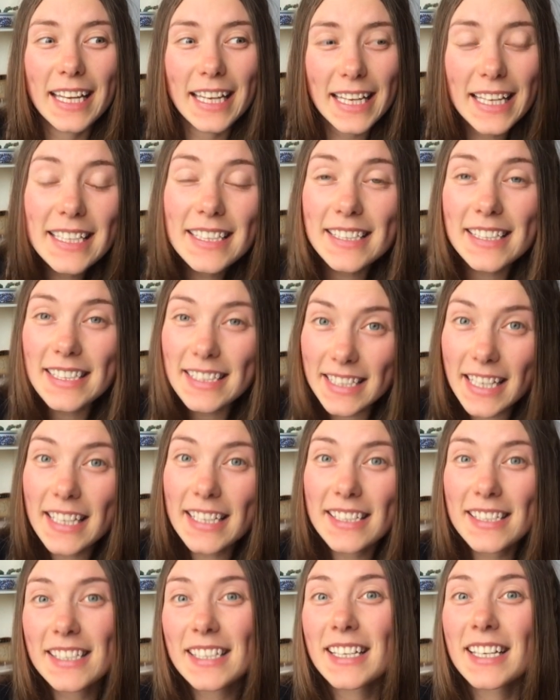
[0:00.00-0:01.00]

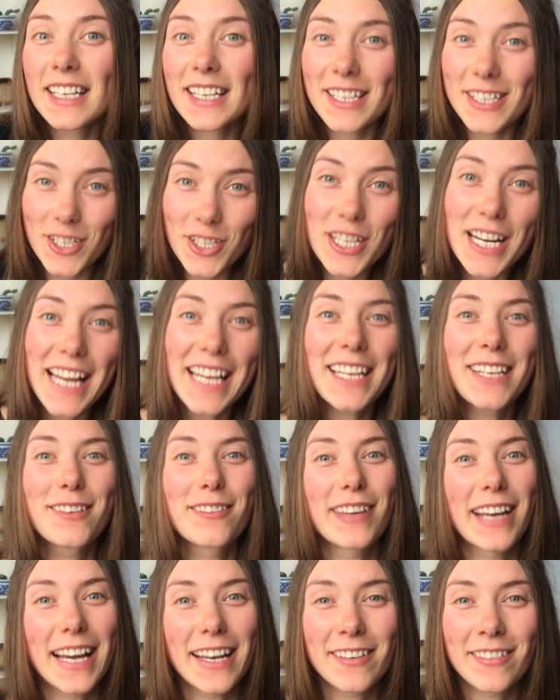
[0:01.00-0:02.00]
instant schlecht
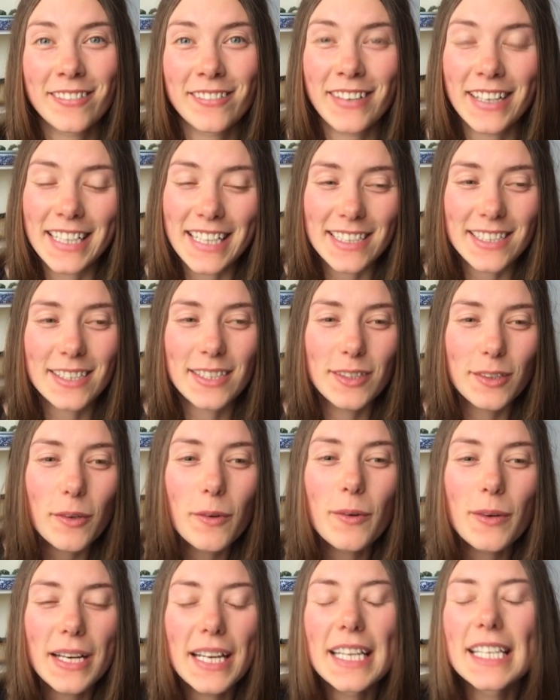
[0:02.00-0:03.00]
werden, weil das
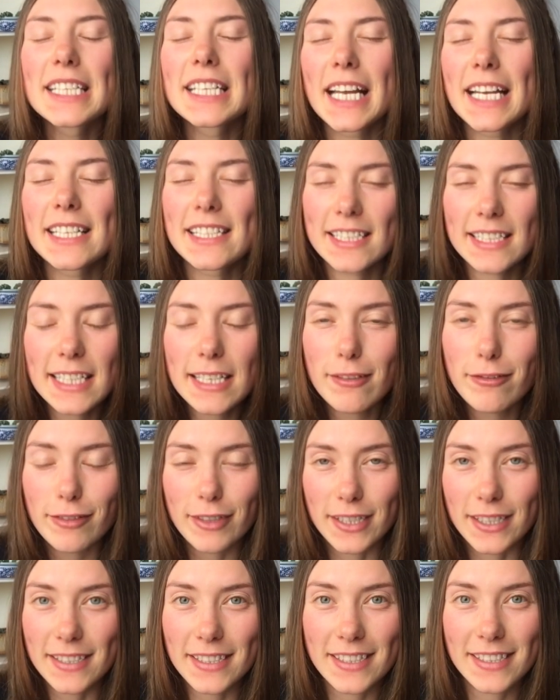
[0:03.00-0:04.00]
so intensiv
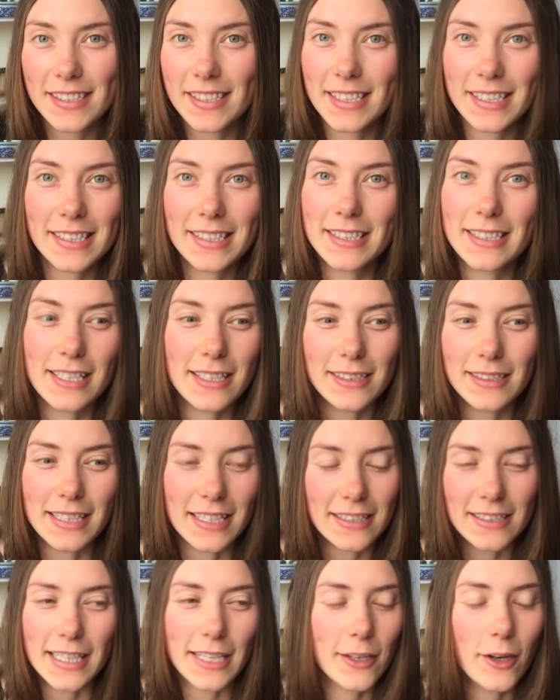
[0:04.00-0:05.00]
ist,
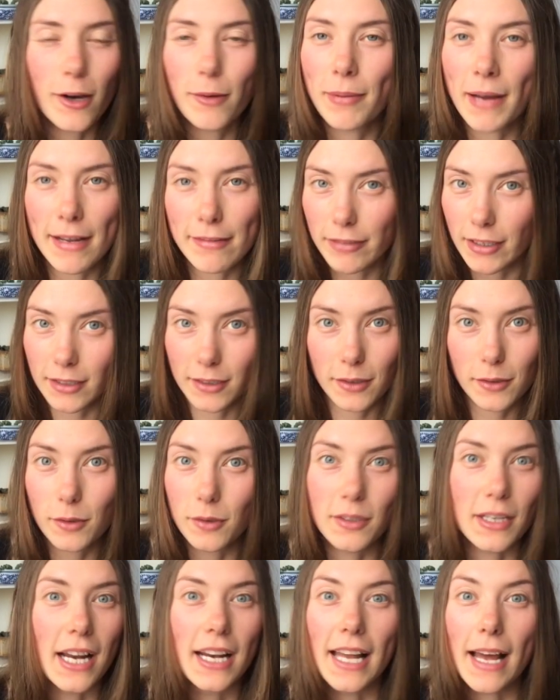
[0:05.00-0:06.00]
dass der Körper einfach eine
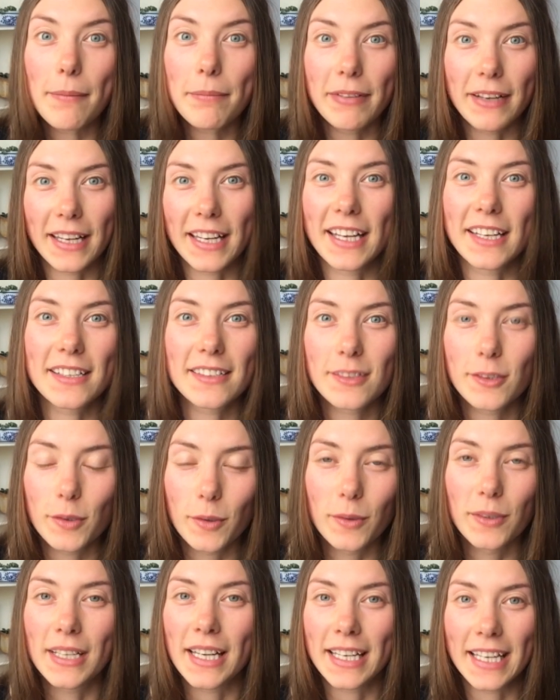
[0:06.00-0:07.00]
totale
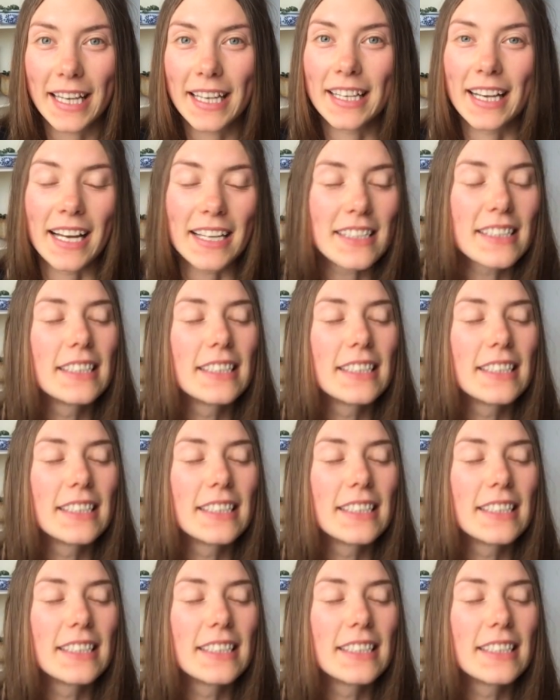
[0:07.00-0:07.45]
Abwehrreaktion dagegen hat.